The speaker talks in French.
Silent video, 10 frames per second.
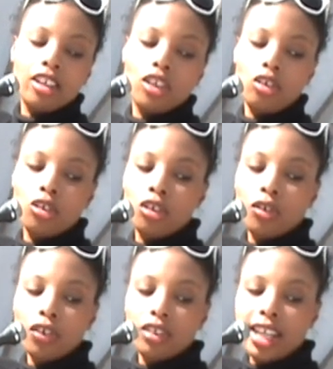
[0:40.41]
une
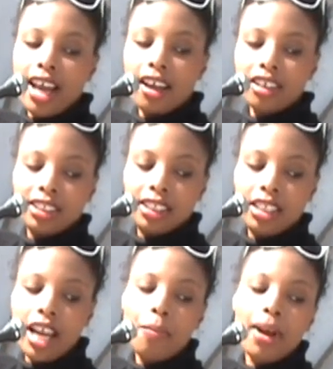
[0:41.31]
œuvre d'art
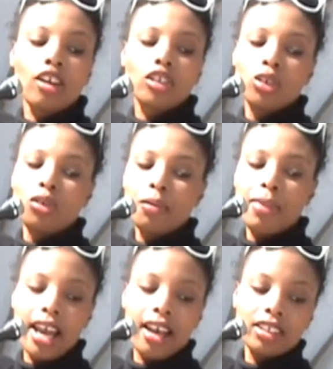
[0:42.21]
signée par Tony
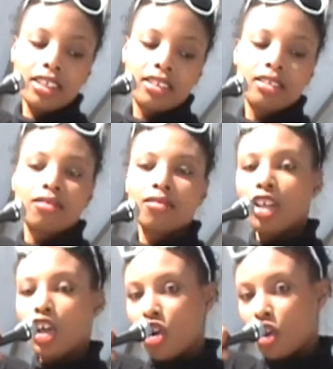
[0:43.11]
Bers.
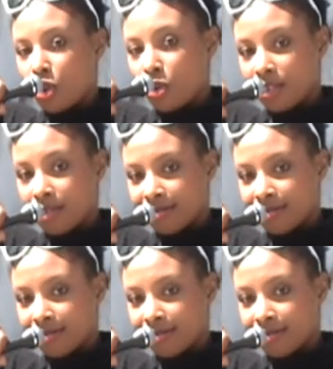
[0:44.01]
Oh!